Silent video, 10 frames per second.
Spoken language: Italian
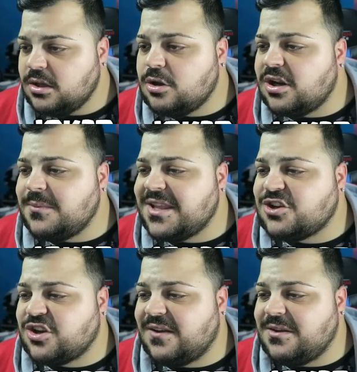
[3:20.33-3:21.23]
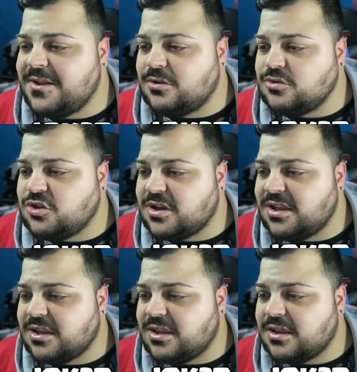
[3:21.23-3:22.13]
Il gol di Michiaccio, raga, vi ripeto, non so
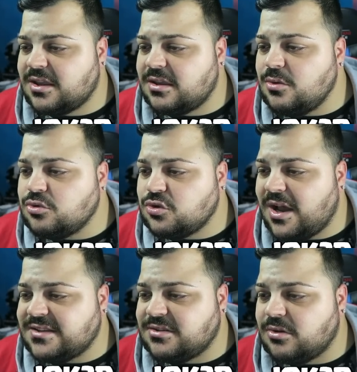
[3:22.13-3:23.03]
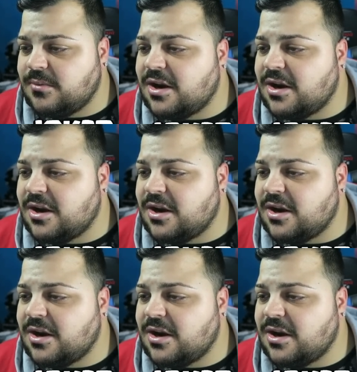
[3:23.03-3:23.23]
che, che, che uso ha, sto...